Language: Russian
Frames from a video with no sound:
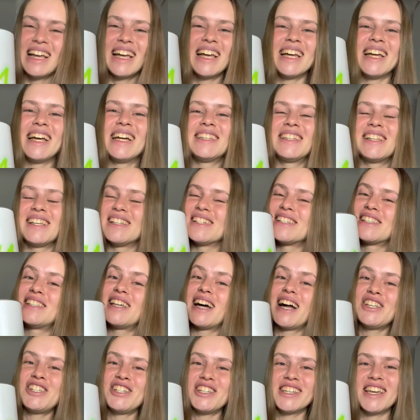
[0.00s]
Это
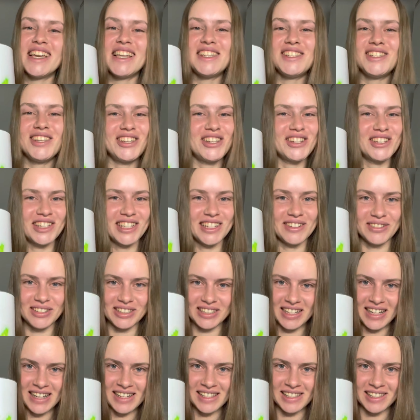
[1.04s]
сдача генетического
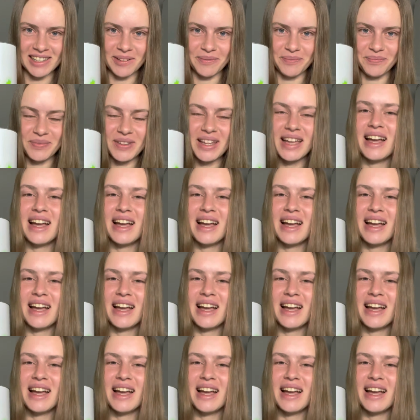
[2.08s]
теста.